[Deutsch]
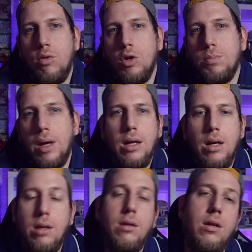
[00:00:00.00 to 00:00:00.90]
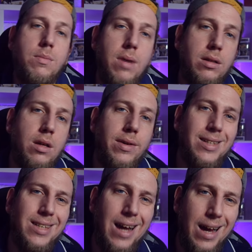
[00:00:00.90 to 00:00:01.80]
für euch bringen kann. Ich mache die ja wie
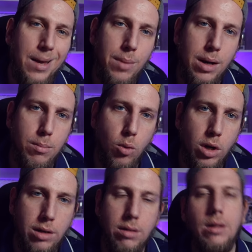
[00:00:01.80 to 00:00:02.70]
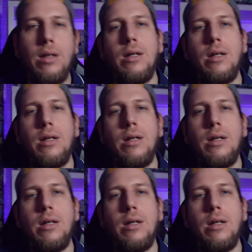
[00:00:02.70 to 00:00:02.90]
gesagt einmal im Monat.